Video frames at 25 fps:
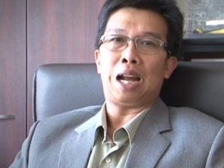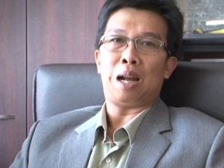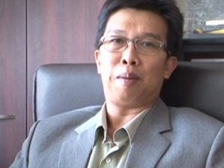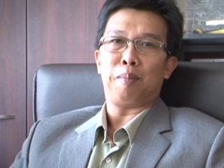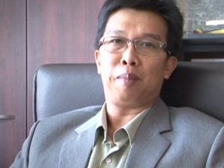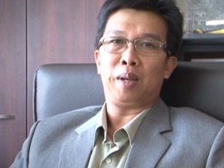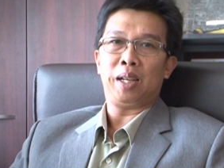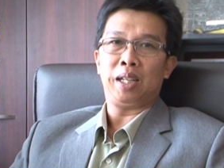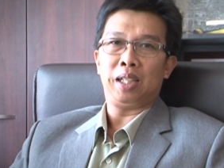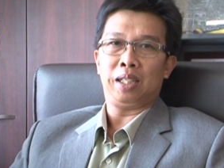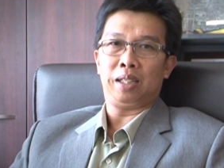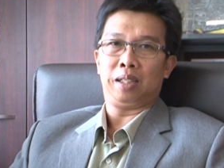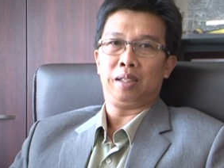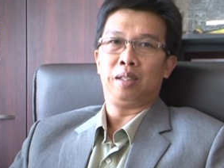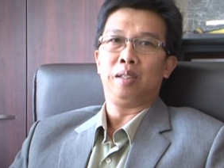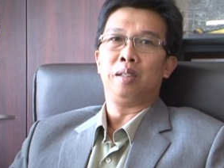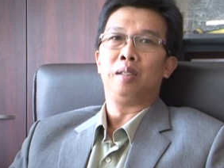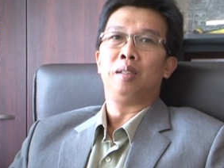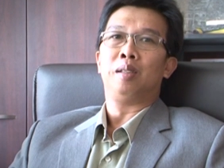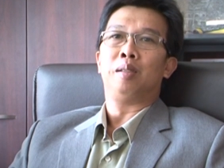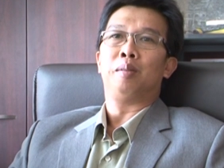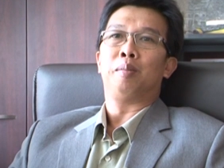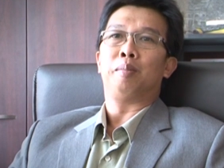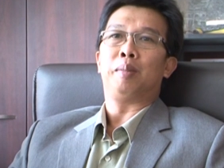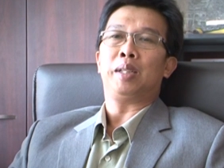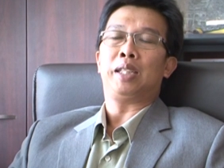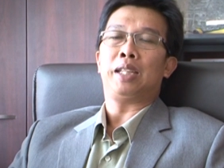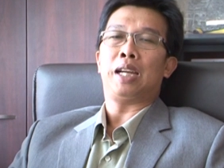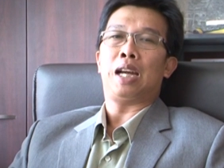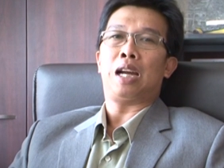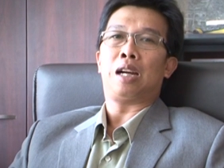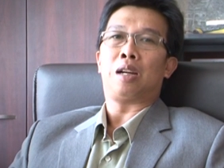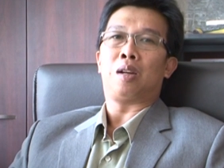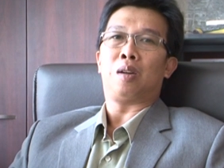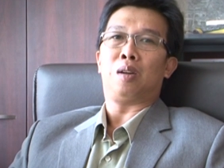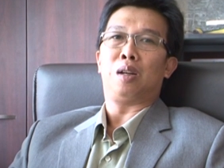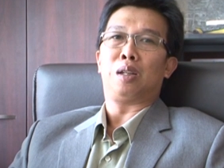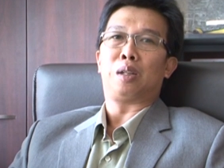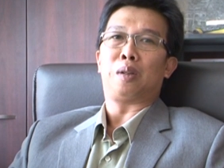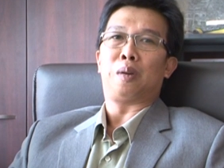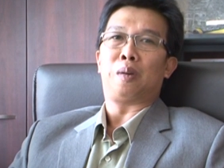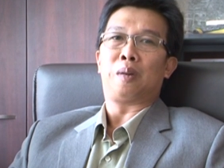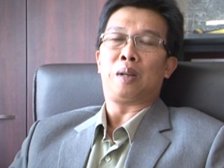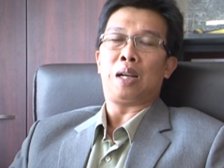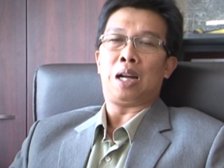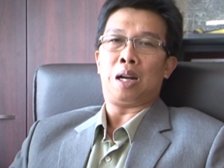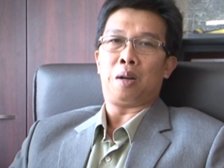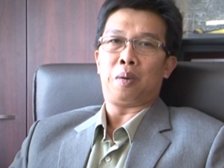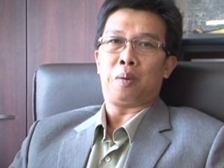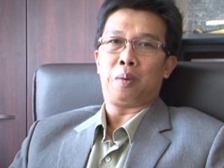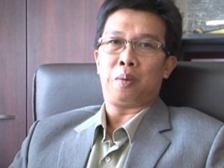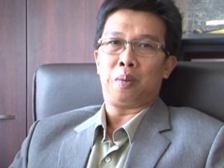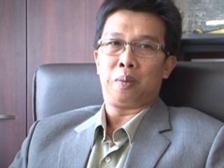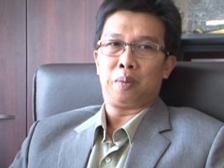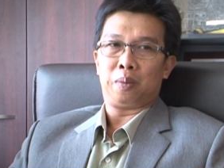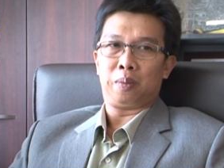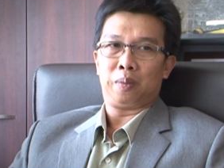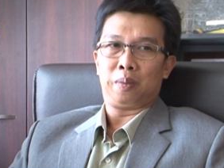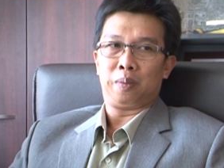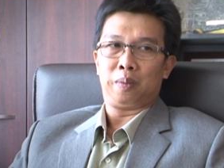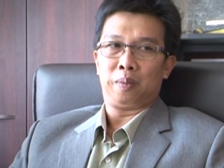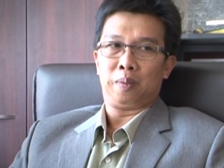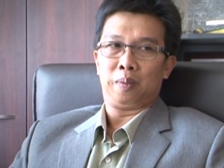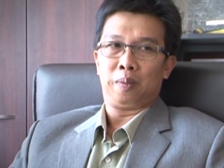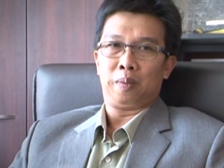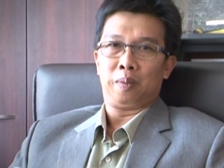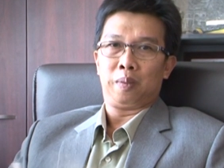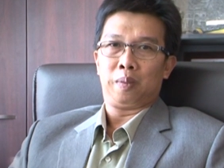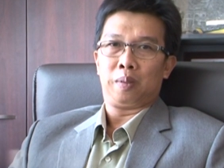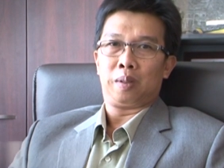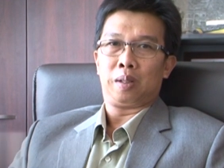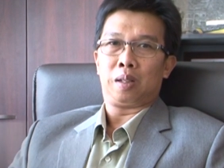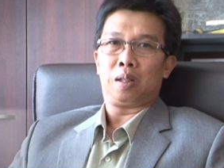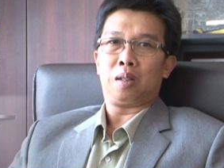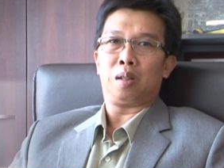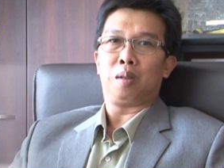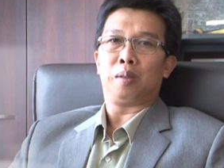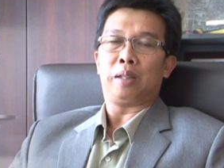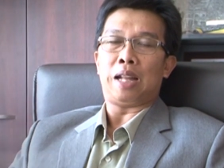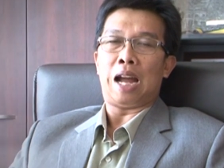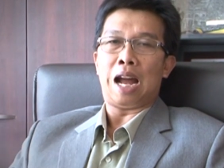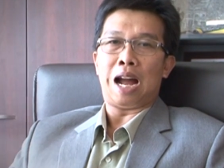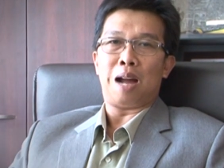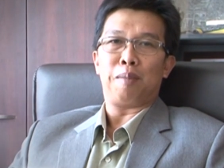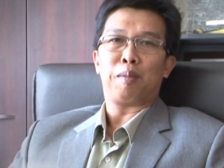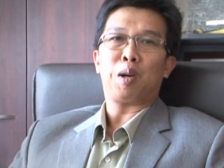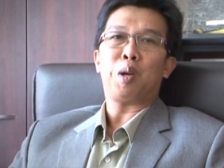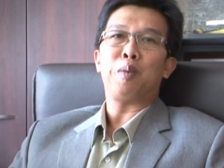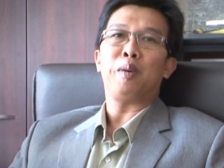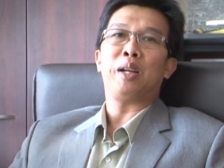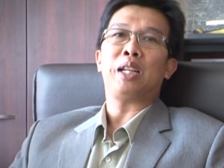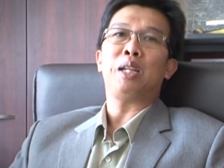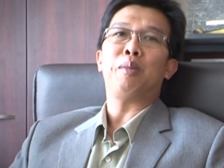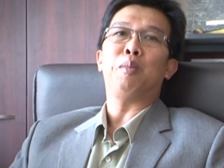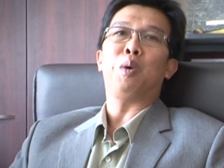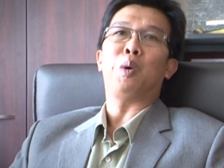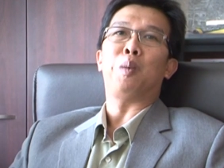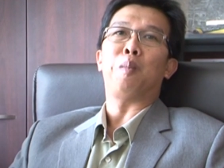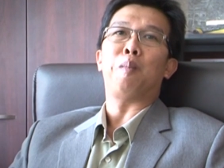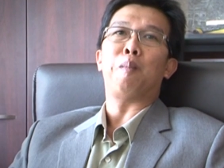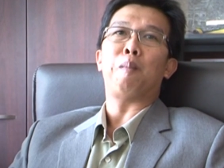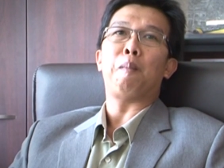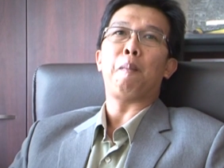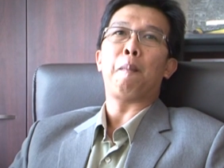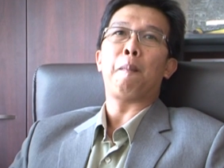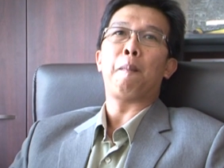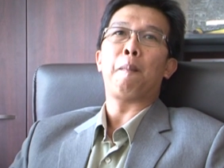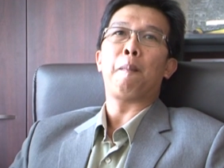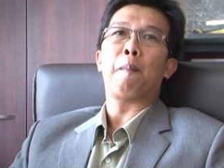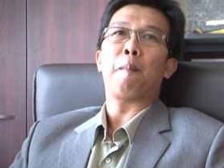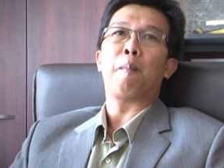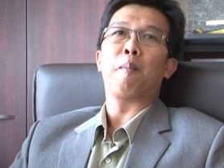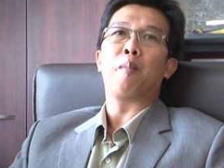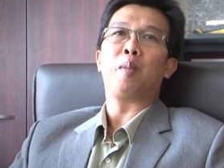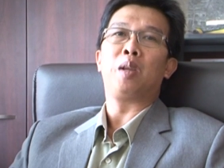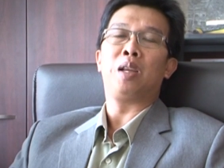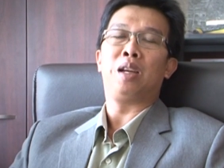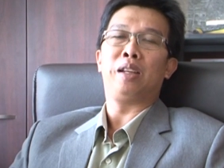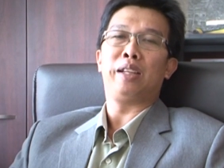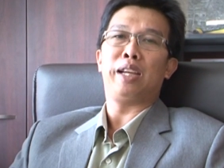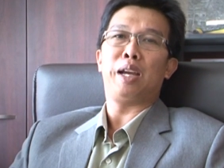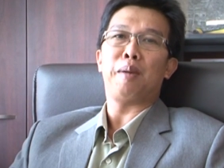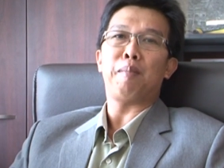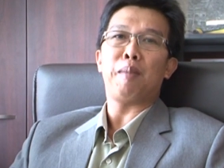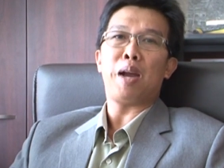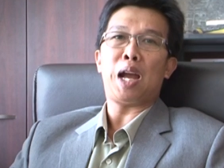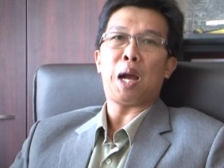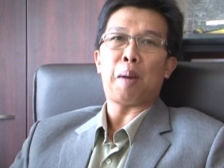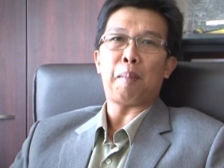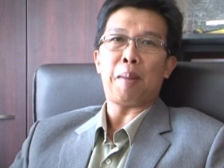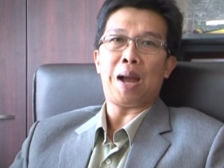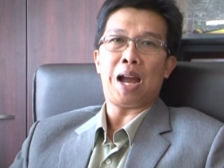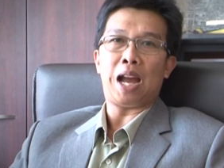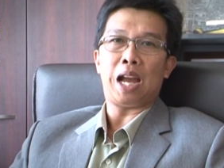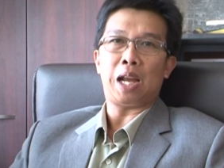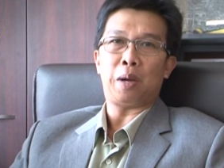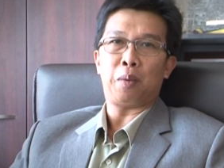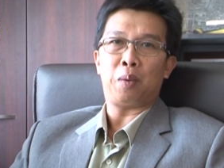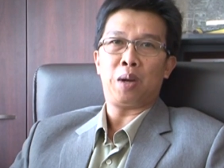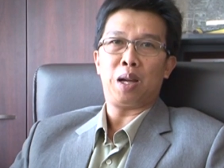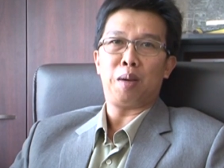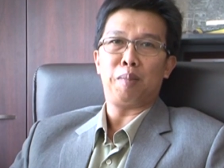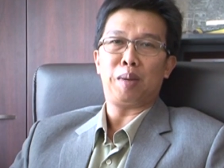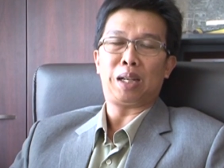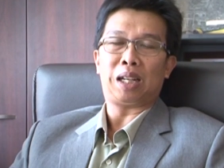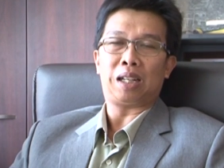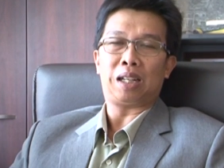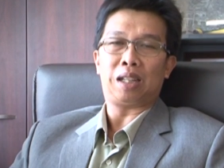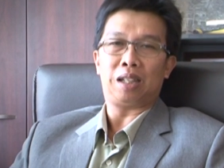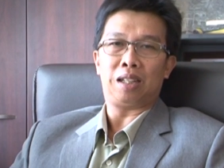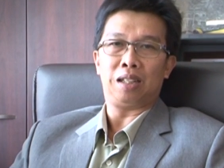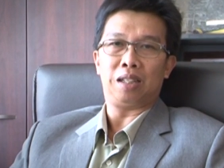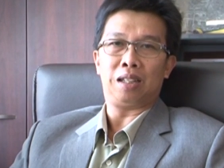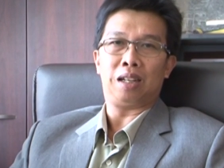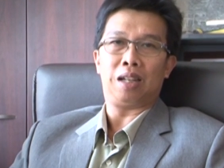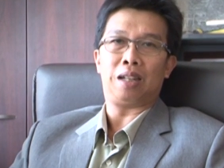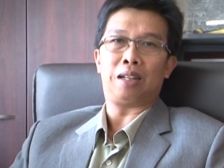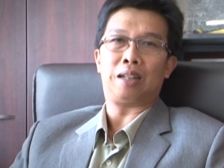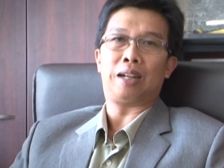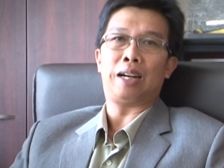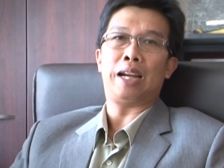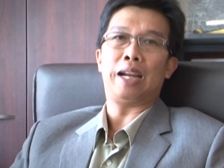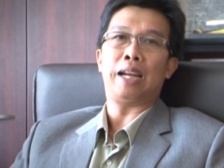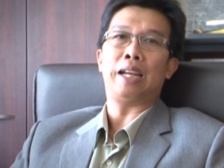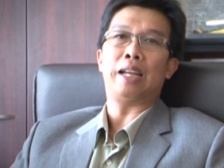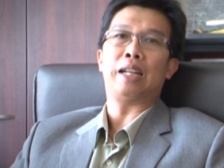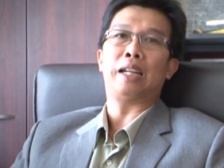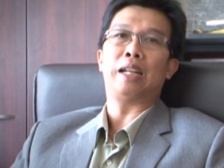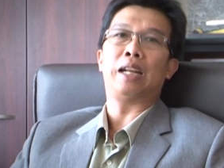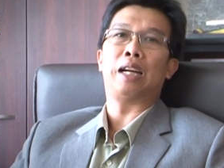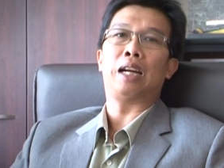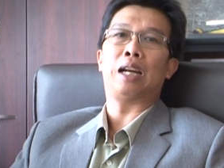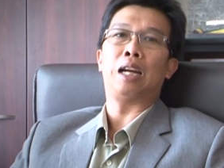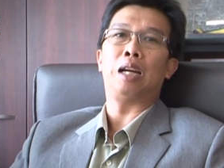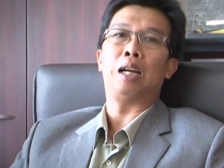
ถามให้ประชากรของเราก็ถามเข้ามาที่ผมเยอะแยะมากมายว่ามันคืออะไรนะครับ